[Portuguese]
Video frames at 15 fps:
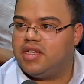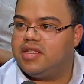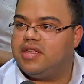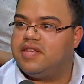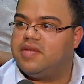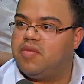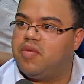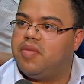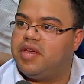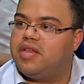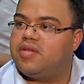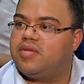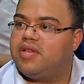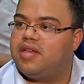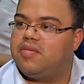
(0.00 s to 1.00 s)
desse
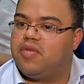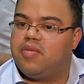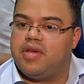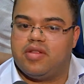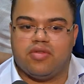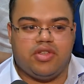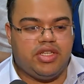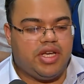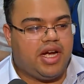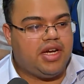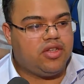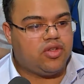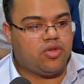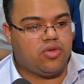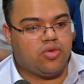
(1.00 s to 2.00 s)
momento, né, momento de
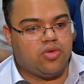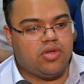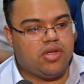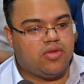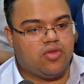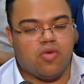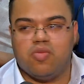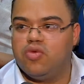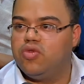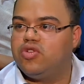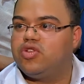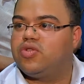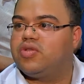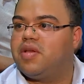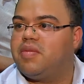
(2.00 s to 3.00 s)
arte, cultura. Eu sou
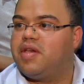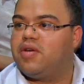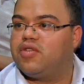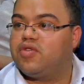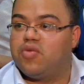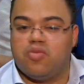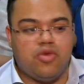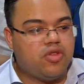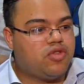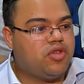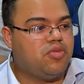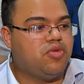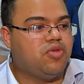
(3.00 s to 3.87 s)
músico também, gosto muito de